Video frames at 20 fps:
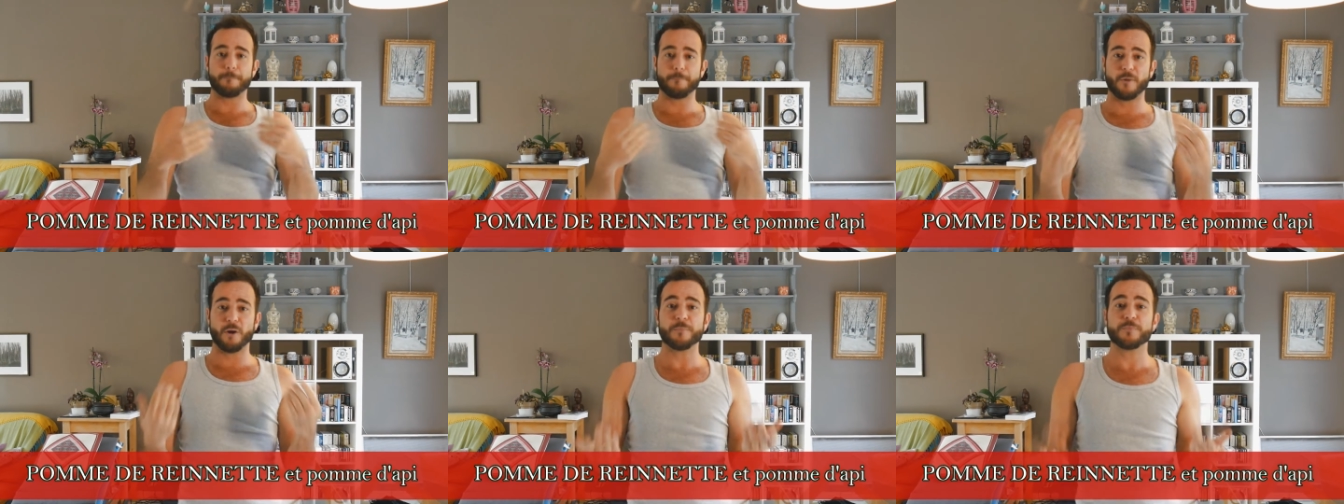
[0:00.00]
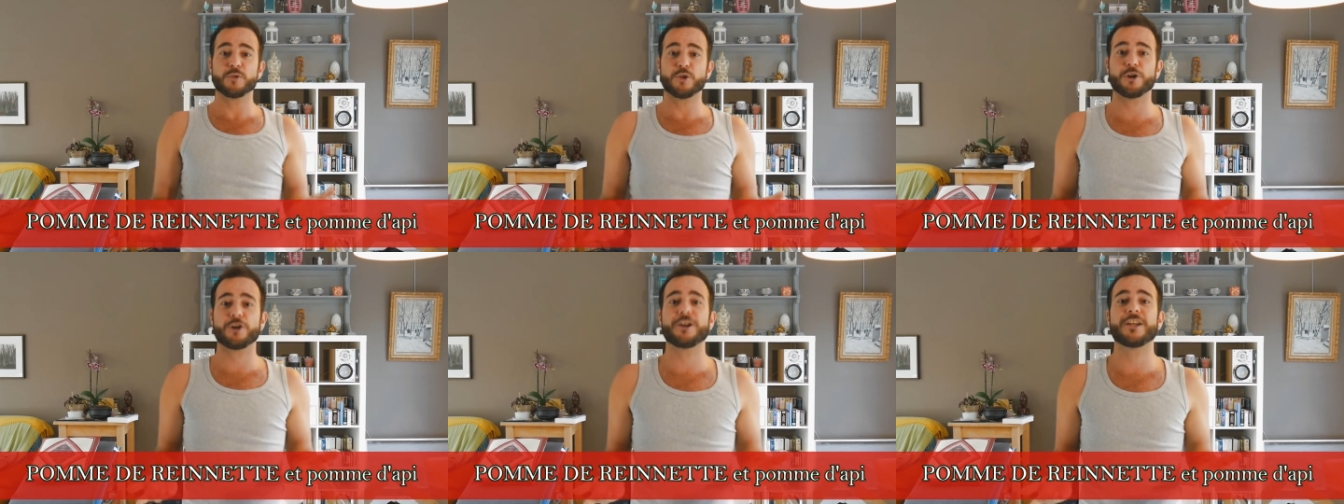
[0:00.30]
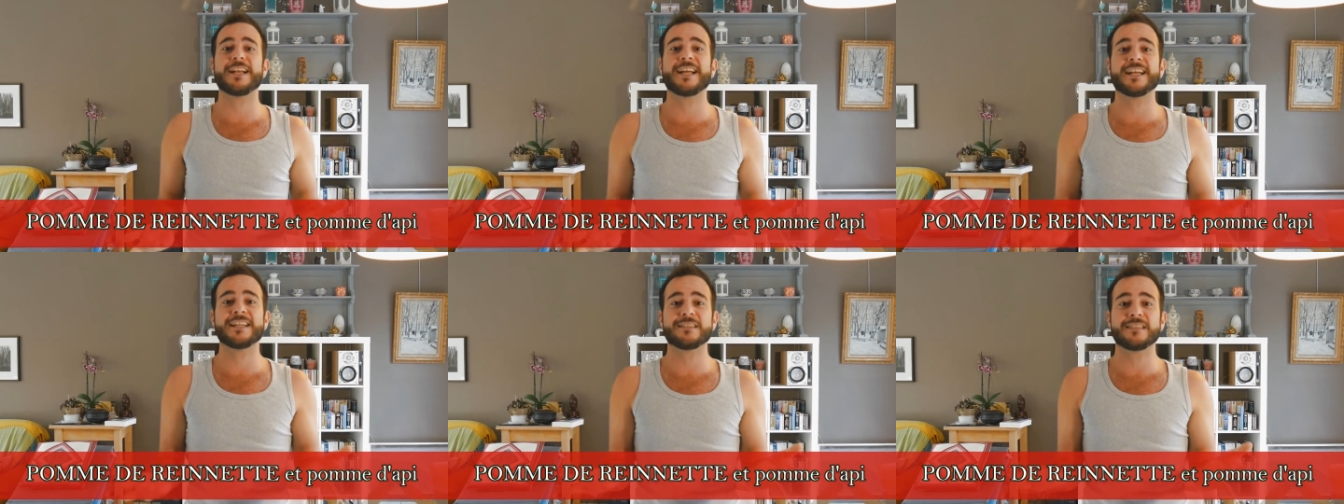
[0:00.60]
Pom de
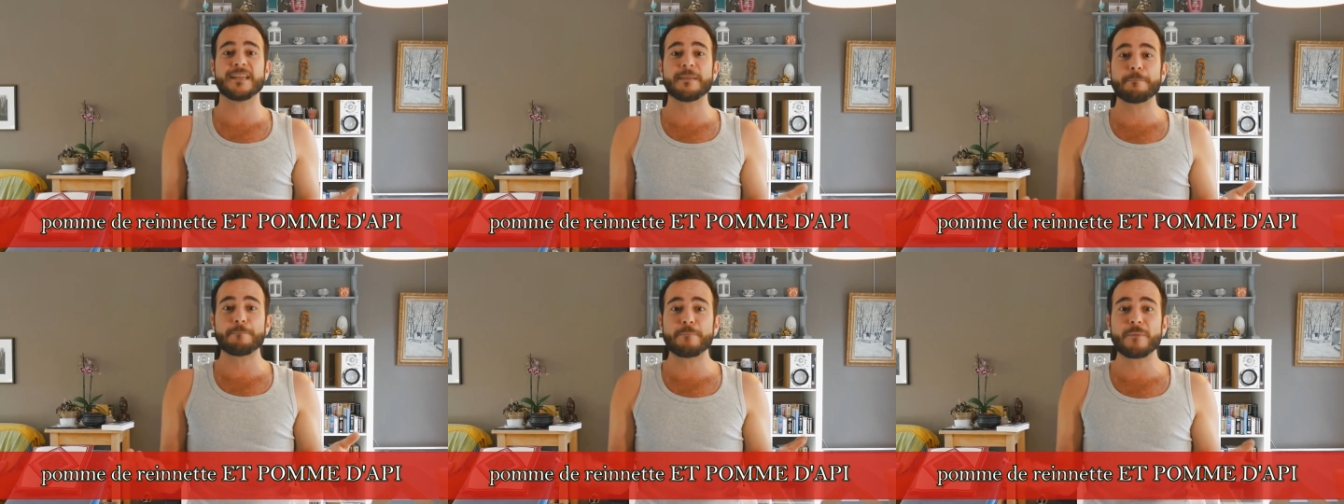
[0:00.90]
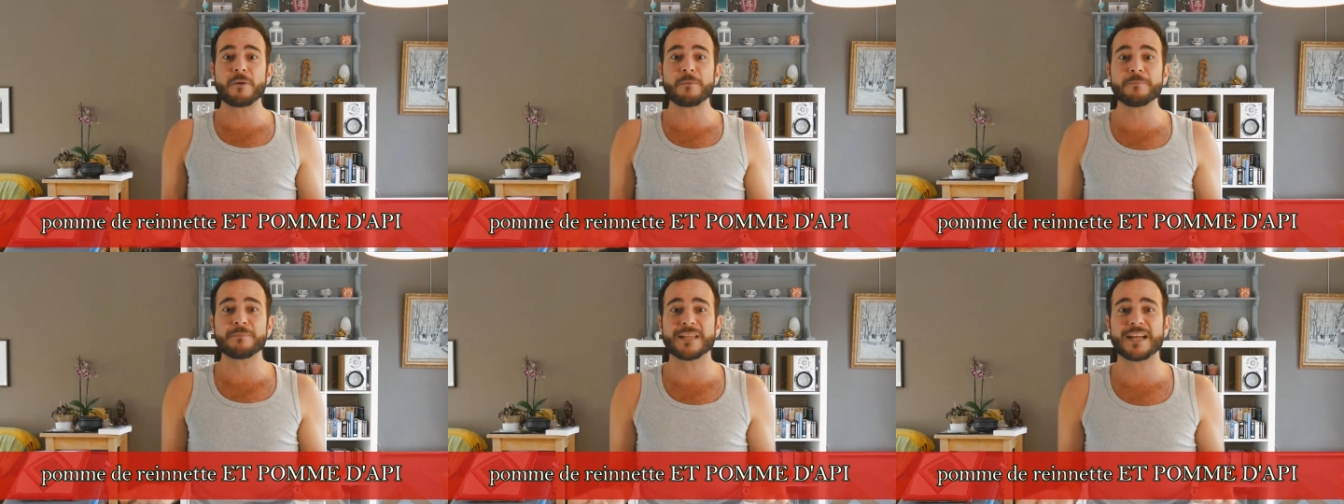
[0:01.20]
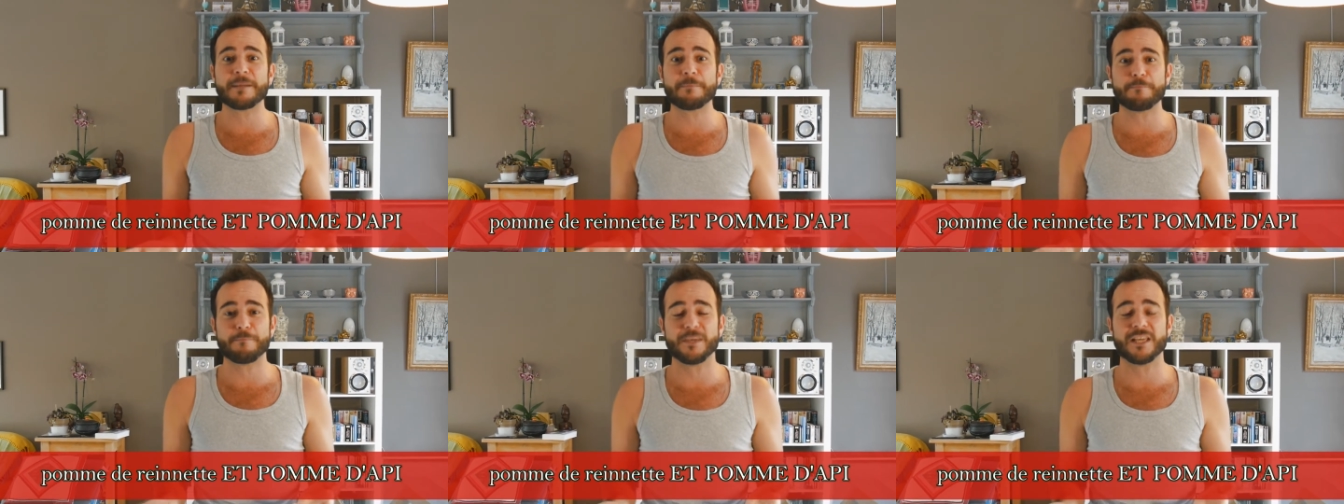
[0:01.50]
renette, pom
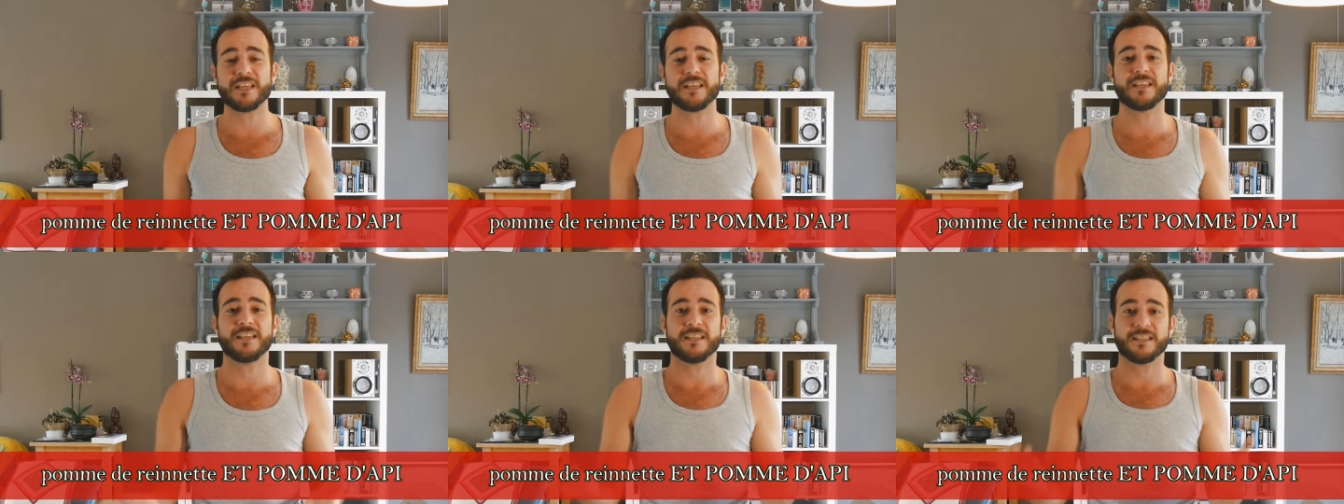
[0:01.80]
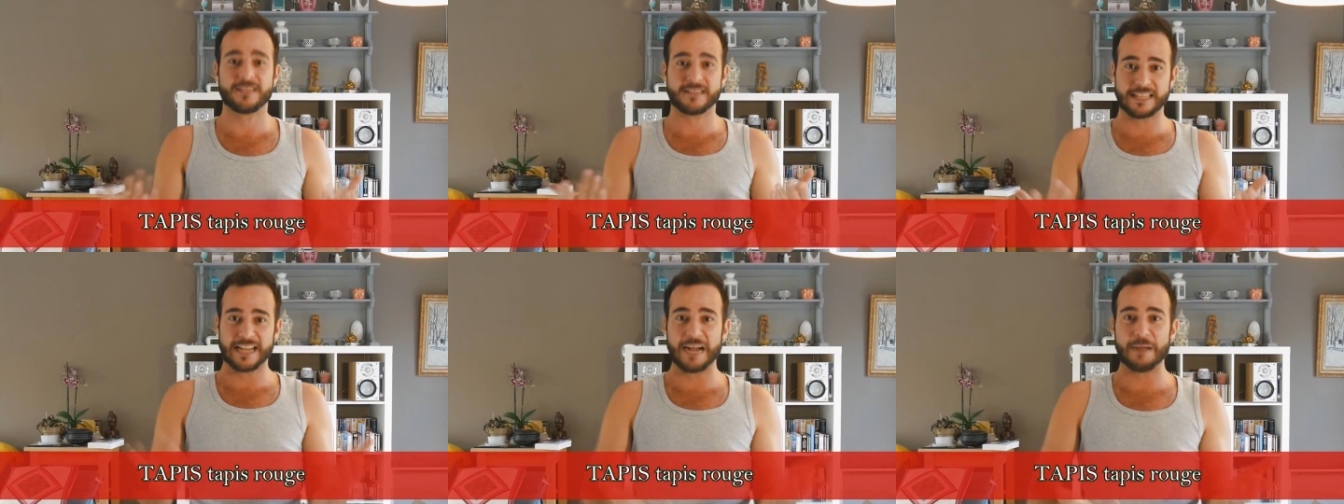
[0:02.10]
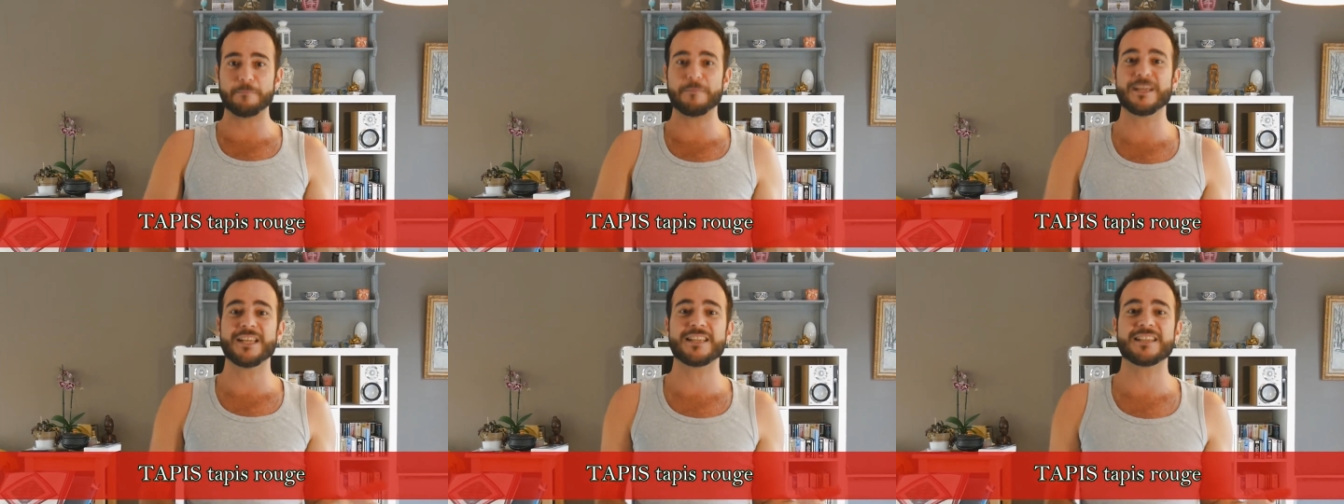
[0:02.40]
da pi,
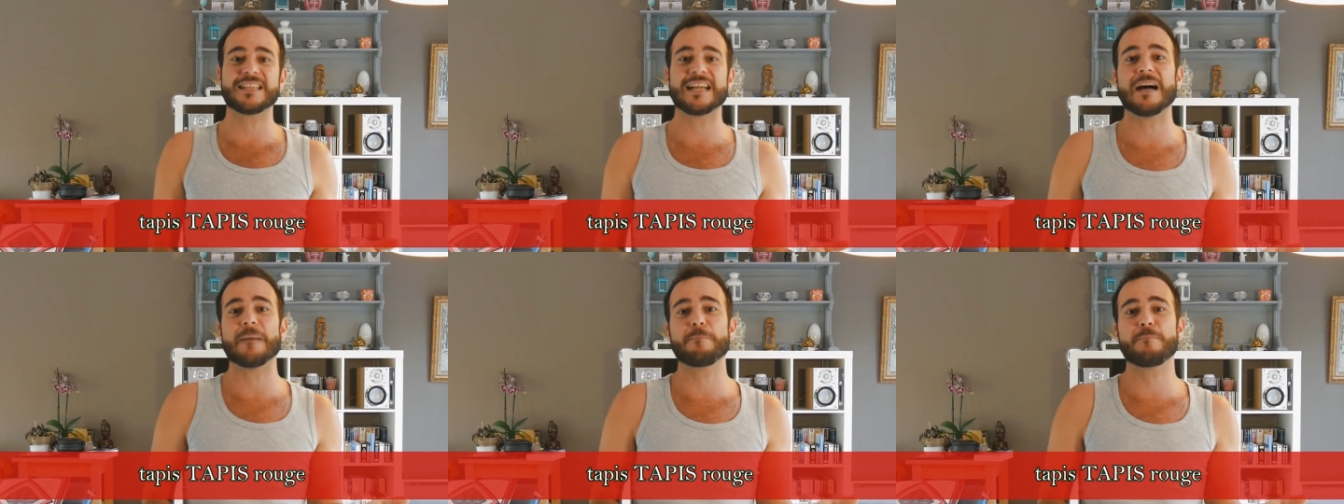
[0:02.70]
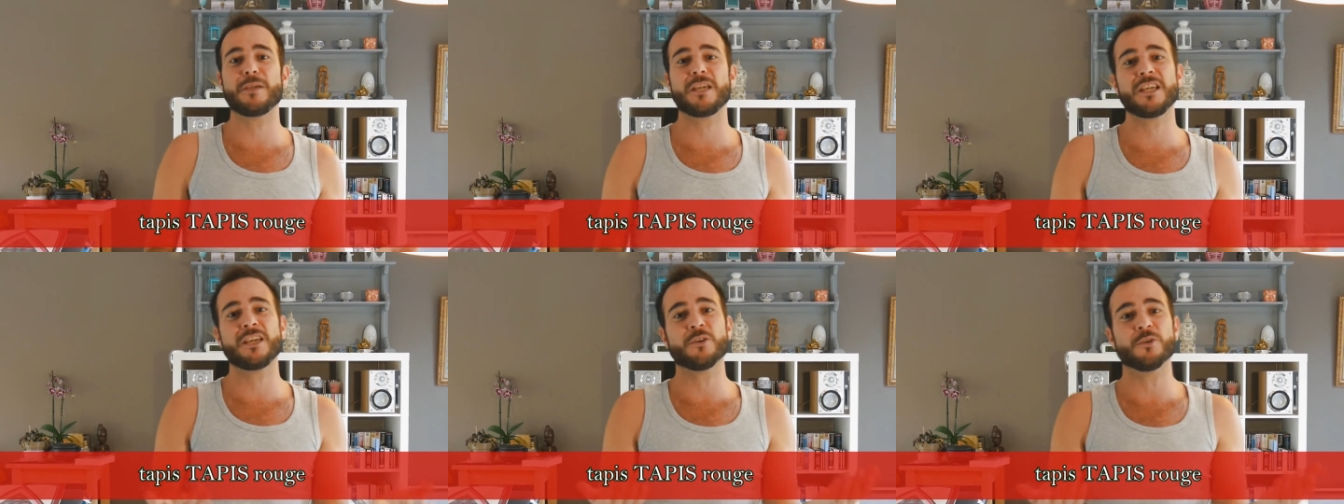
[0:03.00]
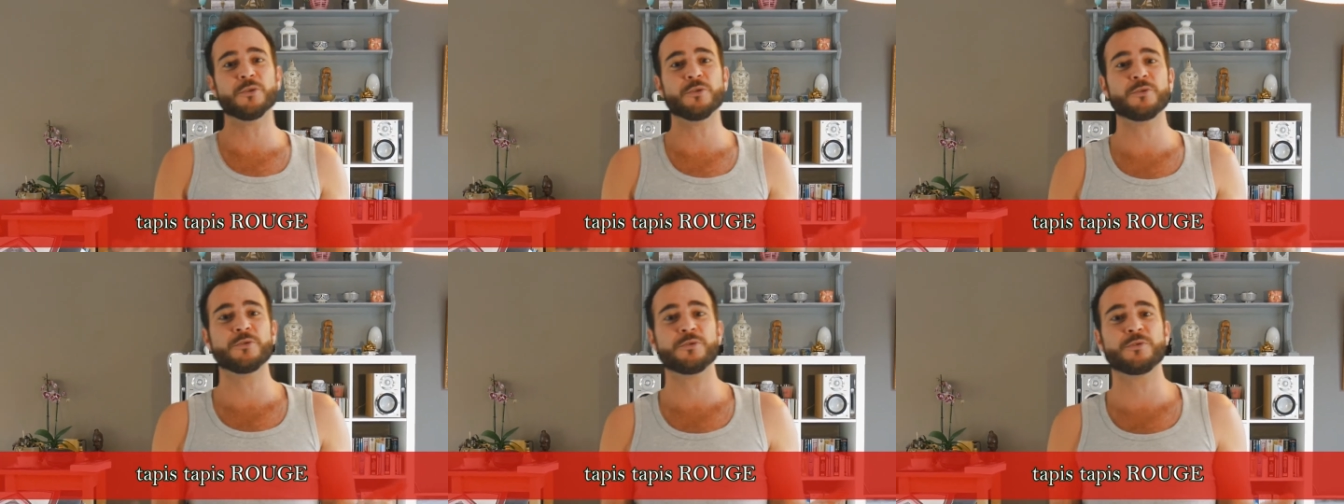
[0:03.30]
tapi tapi
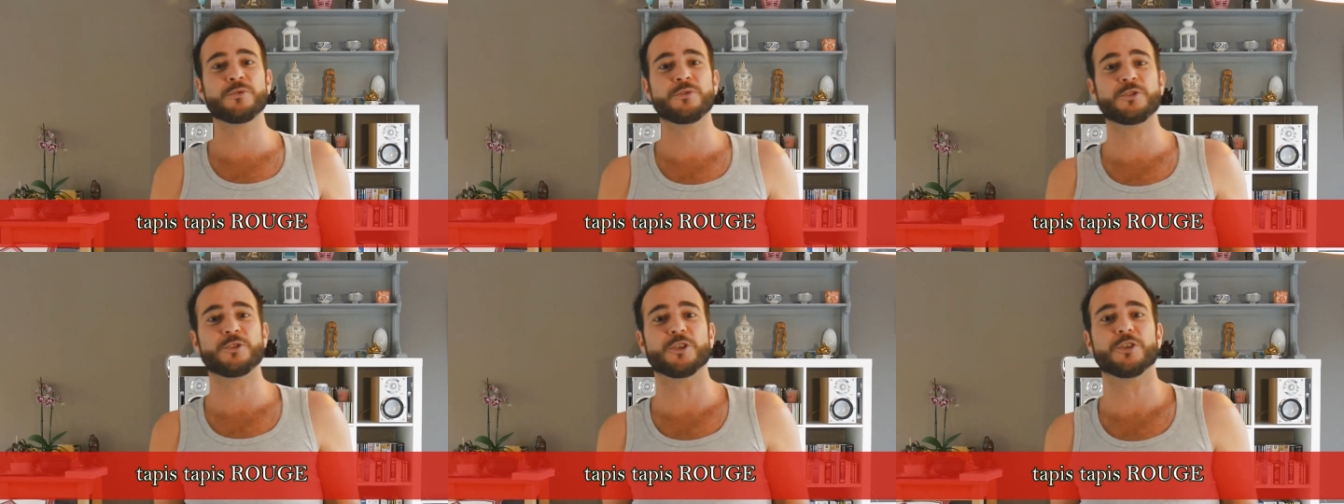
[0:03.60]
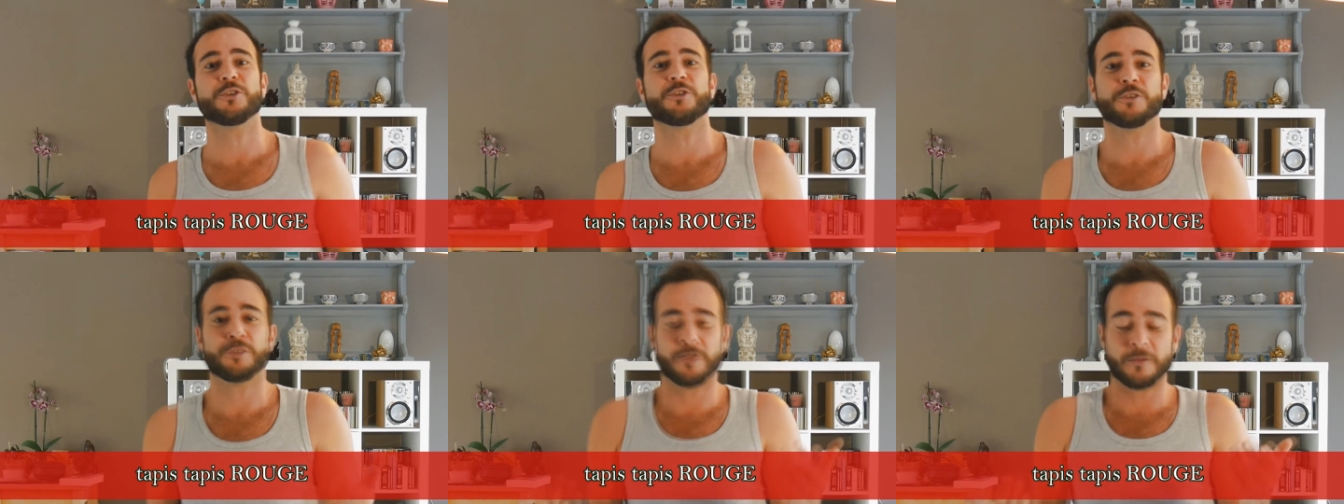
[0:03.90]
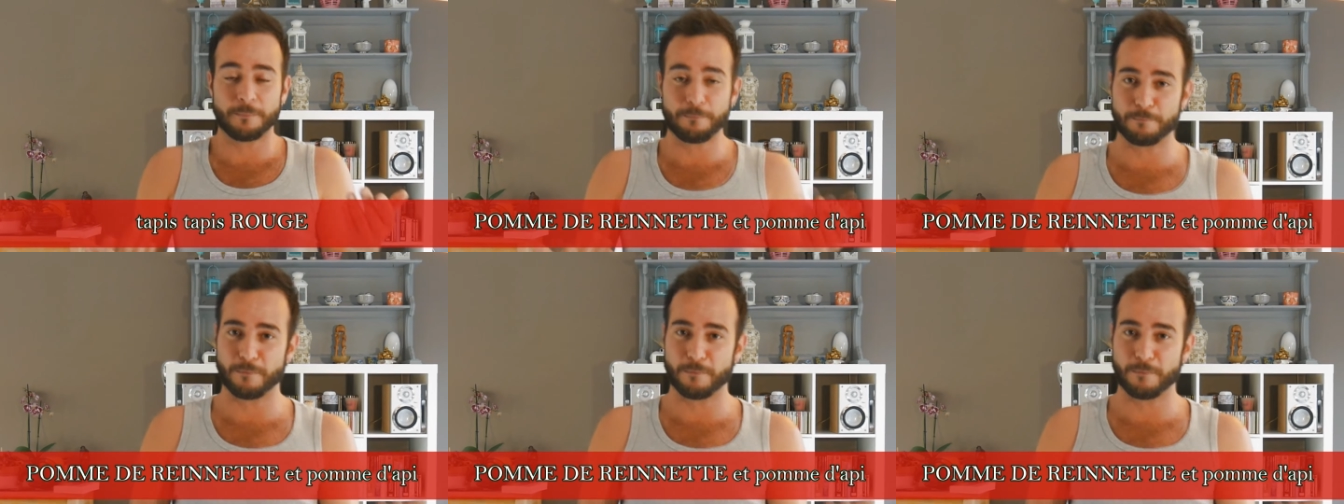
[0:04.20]
rouge.